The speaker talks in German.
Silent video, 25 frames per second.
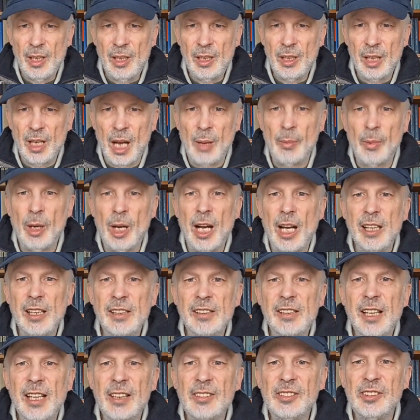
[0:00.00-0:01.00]
Aber all
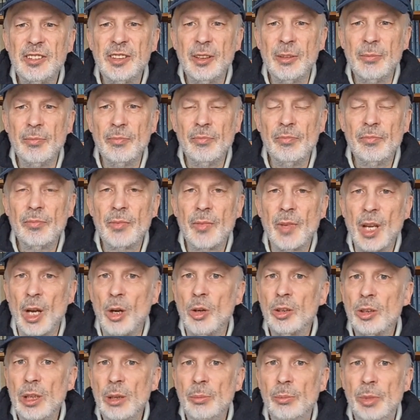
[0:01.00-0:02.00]
das, auch
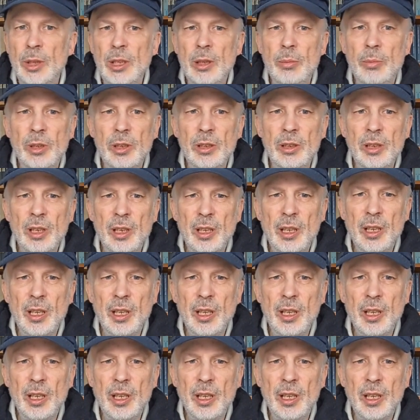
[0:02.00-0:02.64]
die Bibel,